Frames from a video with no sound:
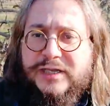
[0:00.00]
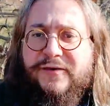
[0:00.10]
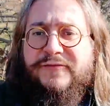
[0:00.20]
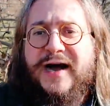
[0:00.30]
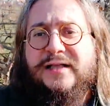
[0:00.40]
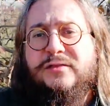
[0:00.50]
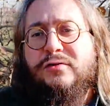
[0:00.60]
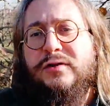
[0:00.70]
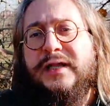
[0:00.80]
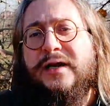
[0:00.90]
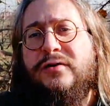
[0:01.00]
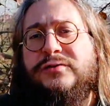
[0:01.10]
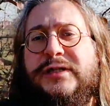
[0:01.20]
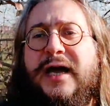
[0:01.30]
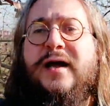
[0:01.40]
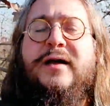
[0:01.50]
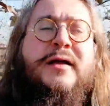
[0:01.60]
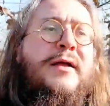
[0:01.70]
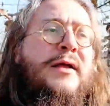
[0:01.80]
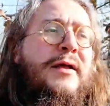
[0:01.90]
che ha fatto, gli racconta
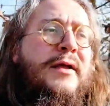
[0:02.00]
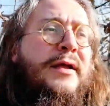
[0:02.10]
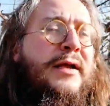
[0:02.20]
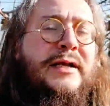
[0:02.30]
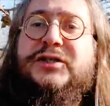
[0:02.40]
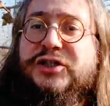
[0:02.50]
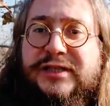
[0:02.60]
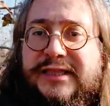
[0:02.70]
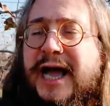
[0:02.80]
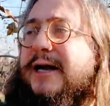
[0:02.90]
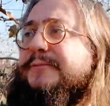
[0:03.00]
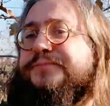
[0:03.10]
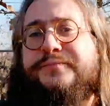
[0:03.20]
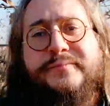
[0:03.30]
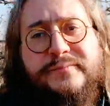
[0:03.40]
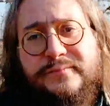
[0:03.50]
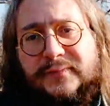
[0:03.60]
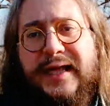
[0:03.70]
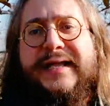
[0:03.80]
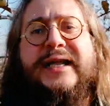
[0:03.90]
eh, le città
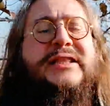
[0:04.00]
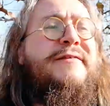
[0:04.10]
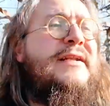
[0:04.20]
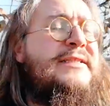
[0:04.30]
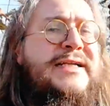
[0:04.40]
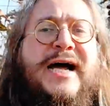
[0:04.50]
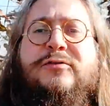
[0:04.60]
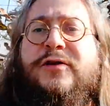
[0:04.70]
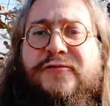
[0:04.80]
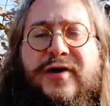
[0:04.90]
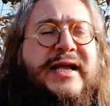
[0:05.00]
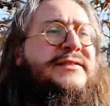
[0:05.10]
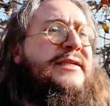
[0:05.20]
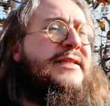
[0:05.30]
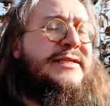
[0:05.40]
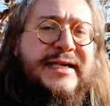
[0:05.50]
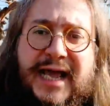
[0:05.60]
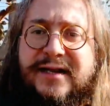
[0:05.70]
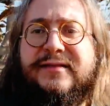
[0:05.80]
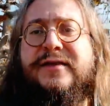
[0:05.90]
che ha attraversato, le foreste, i
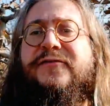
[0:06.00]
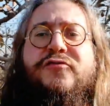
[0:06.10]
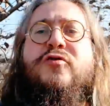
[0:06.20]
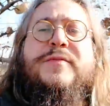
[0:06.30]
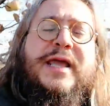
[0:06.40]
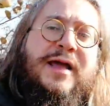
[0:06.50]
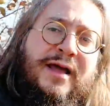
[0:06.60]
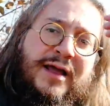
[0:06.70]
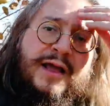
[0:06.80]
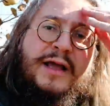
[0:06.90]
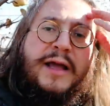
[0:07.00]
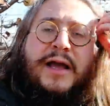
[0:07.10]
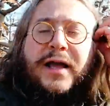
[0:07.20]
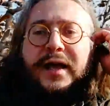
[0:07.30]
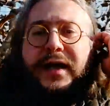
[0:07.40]
deserti, i fiumi, eh,